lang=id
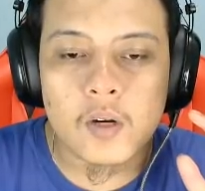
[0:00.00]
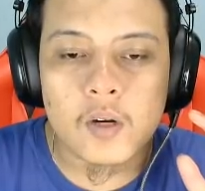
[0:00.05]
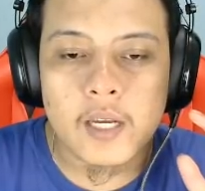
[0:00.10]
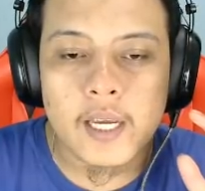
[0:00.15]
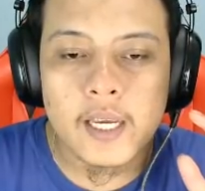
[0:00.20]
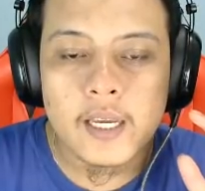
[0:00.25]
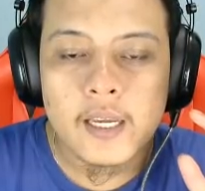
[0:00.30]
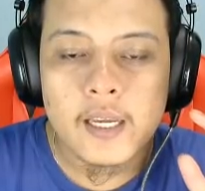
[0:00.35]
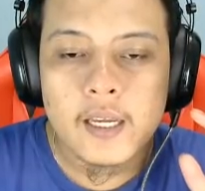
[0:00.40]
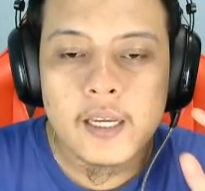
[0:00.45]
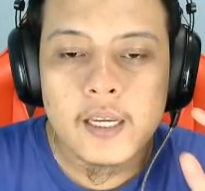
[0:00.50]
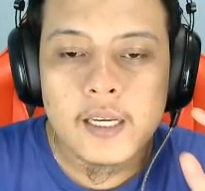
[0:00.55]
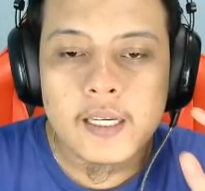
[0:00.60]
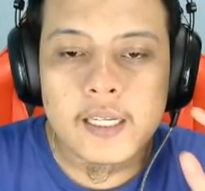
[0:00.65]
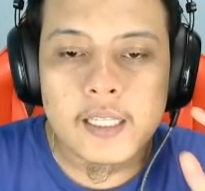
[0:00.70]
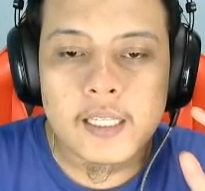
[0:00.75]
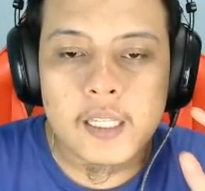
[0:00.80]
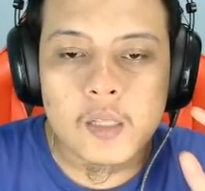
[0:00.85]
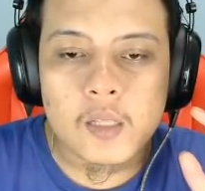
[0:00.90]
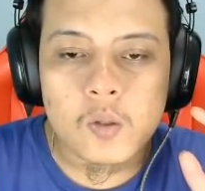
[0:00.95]
Oke,
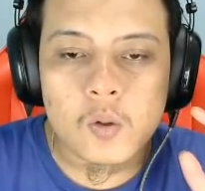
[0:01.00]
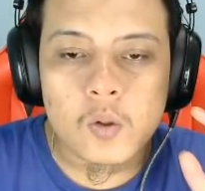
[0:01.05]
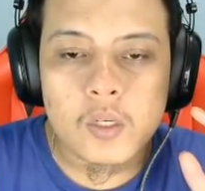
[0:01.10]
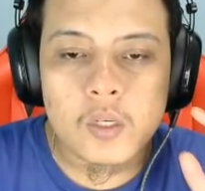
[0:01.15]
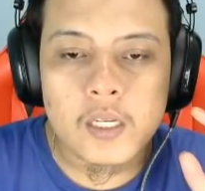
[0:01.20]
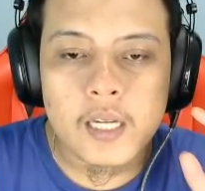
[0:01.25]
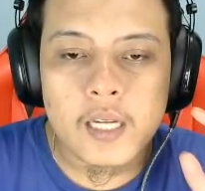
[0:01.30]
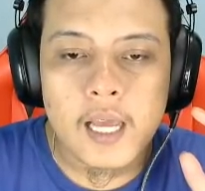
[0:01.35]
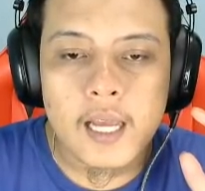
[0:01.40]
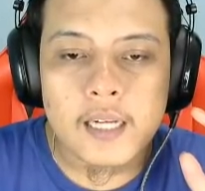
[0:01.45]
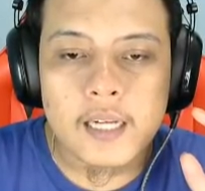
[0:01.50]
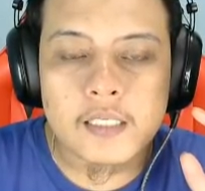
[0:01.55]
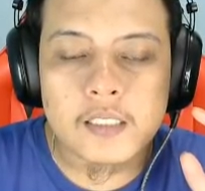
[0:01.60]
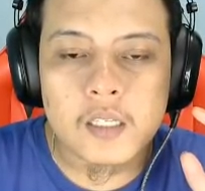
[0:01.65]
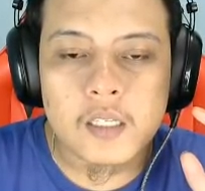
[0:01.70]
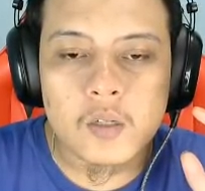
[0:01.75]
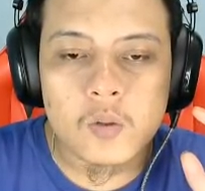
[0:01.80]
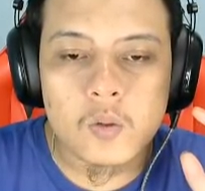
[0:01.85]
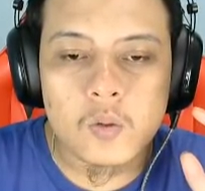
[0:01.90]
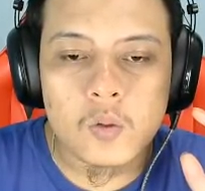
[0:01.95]
kita turunin
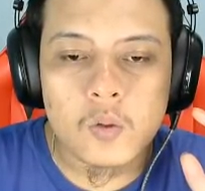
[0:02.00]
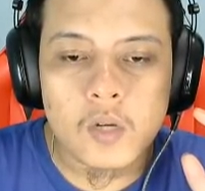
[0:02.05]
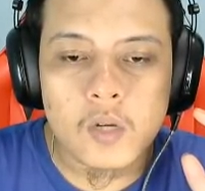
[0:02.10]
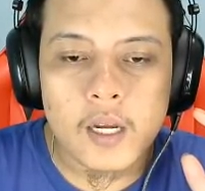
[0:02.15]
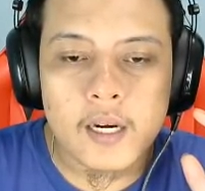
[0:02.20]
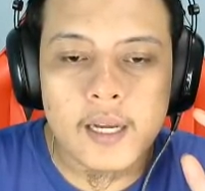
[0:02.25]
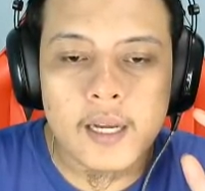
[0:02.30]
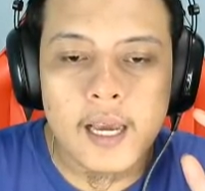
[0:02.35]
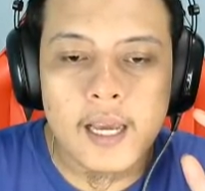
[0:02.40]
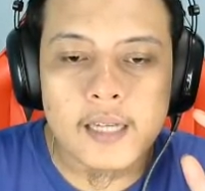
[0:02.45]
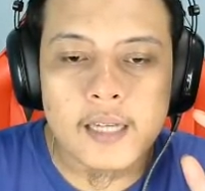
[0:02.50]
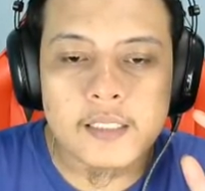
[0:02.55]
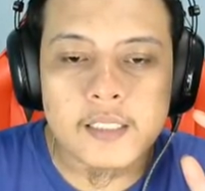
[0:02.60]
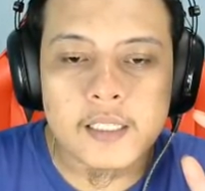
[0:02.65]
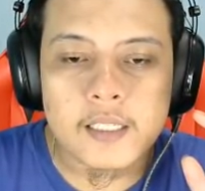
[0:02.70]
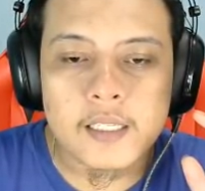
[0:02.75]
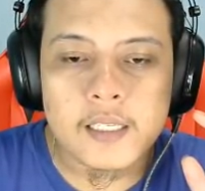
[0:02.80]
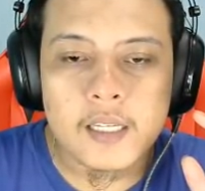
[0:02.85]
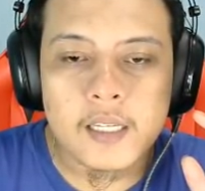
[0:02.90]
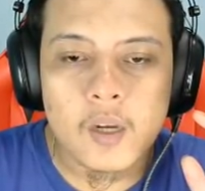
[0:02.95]
archer dulu karena
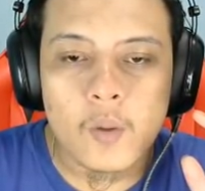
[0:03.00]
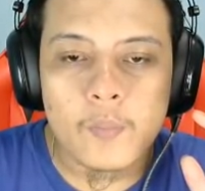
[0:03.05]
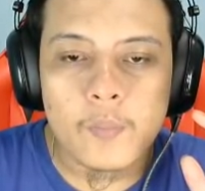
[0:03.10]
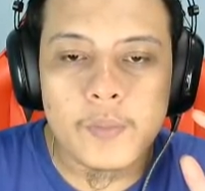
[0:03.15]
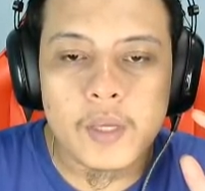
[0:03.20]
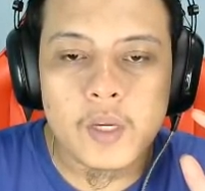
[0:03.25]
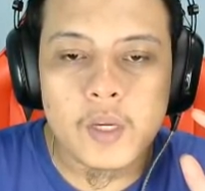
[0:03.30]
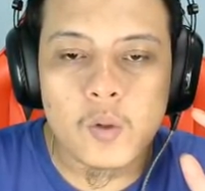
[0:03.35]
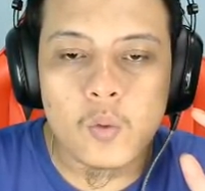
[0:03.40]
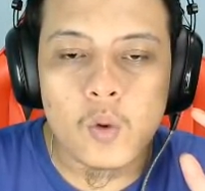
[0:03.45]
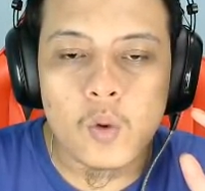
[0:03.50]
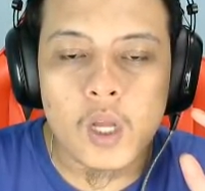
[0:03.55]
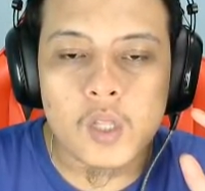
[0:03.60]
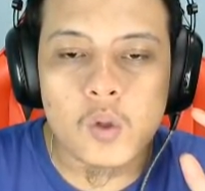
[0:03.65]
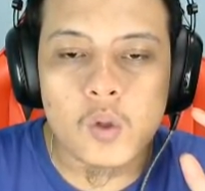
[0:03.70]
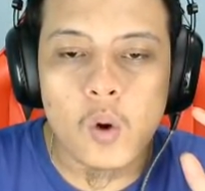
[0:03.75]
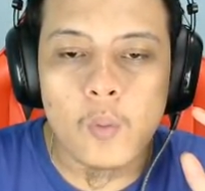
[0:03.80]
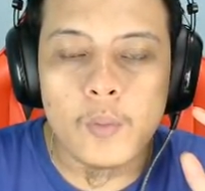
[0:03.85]
archer ini lebih kuat.